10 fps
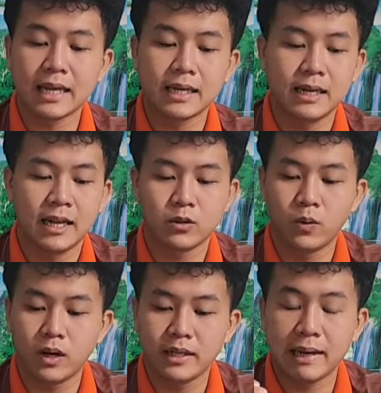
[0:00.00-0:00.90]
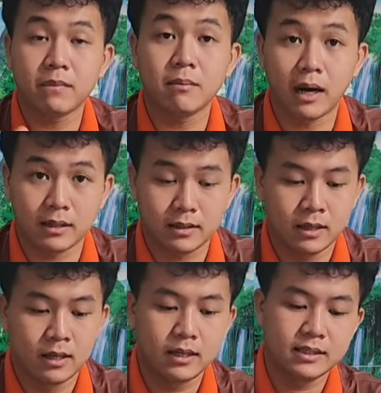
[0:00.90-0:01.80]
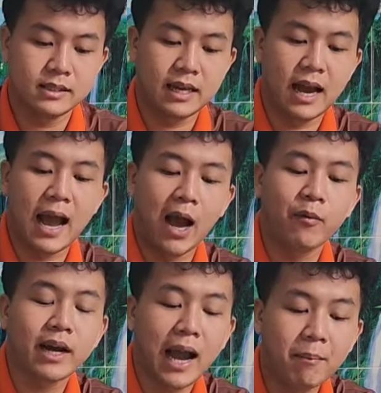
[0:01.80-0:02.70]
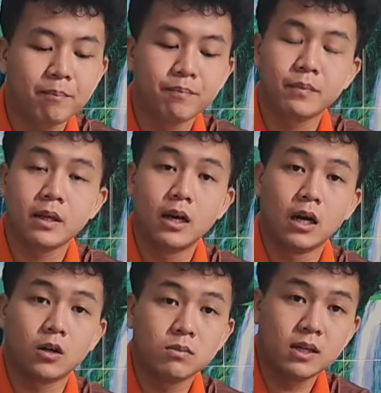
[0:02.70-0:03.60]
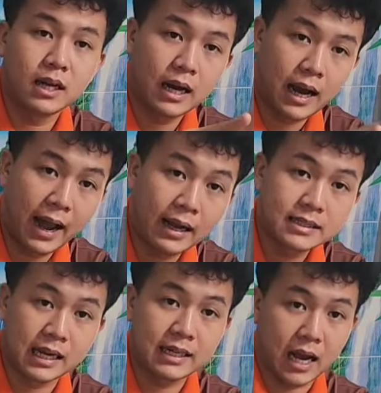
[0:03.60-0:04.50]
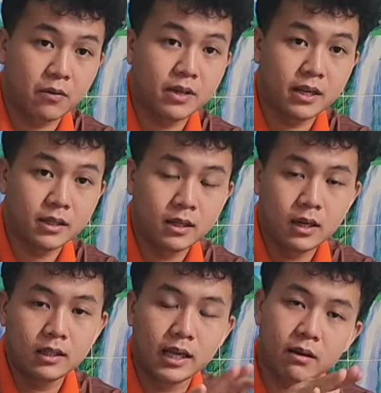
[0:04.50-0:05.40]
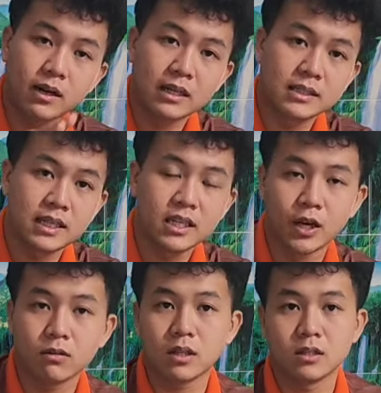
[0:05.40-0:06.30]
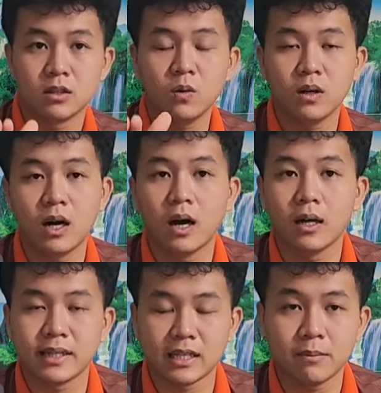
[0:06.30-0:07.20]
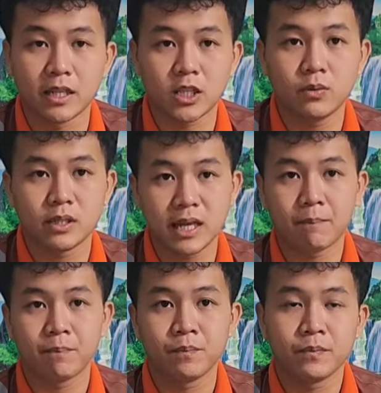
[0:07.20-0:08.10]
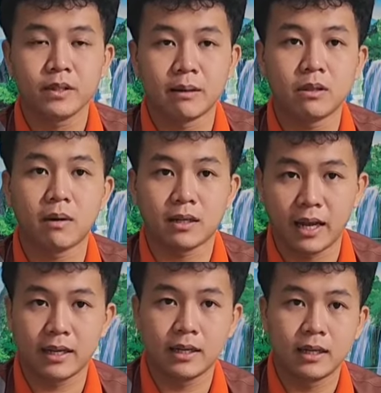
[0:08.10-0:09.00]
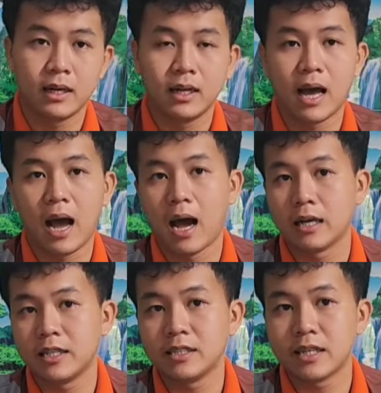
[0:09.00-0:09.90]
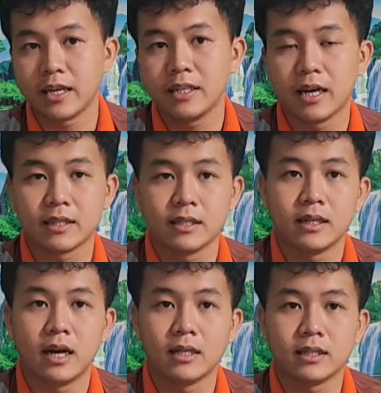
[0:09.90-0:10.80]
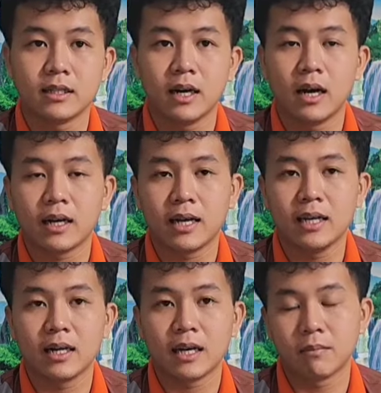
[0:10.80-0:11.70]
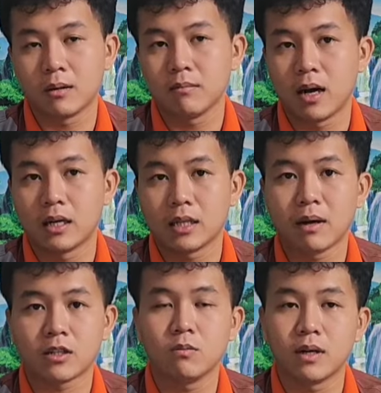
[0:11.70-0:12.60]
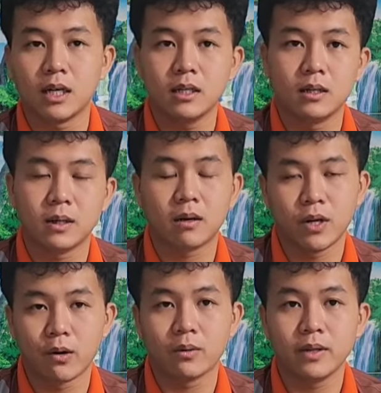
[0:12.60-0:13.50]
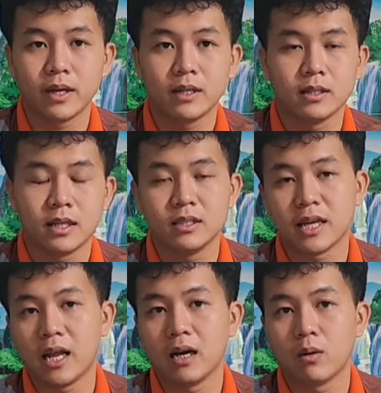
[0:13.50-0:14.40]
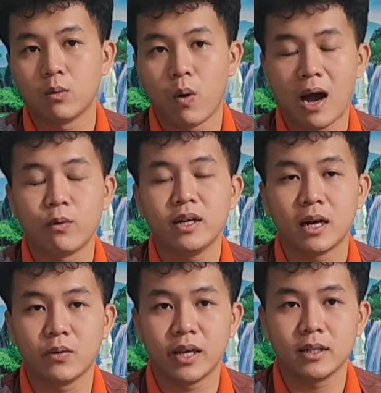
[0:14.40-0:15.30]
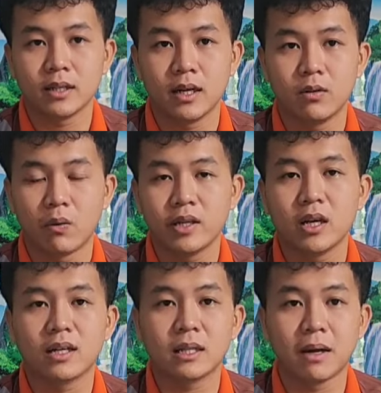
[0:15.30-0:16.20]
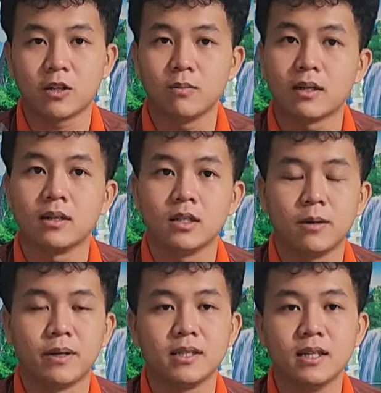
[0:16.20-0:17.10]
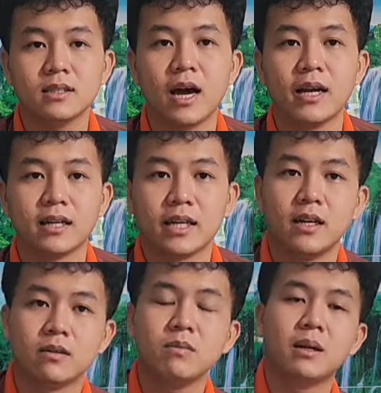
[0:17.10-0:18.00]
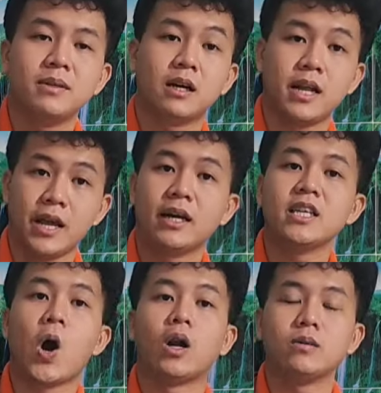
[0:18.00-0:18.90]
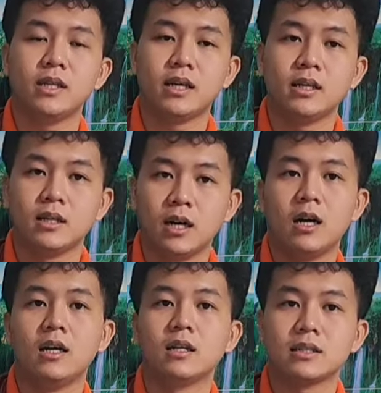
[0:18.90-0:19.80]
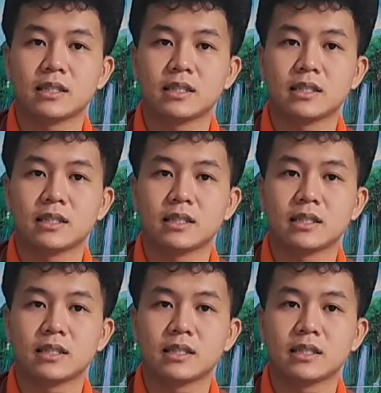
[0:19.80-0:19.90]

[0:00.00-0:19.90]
Thì đây là thuốc giảm tĩnh mạch và hạ huyết áp cũng như là sạn thận quý vị. Thì Quốc Thành sẽ giới thiệu từ thuốc giảm tĩnh mạch cho quý vị xem. Giảm tĩnh mạch này là chuyên trị về những cái căn bệnh mà tĩnh mạch của mình đó nó không đều đó quý vị, thì nó sẽ là hòa huyết lại quý vị, hòa huyết cho cái tĩnh mạch của mình nó bị nhức tê này kia, đều giống như là bị giật điện ở giò đó quý vị.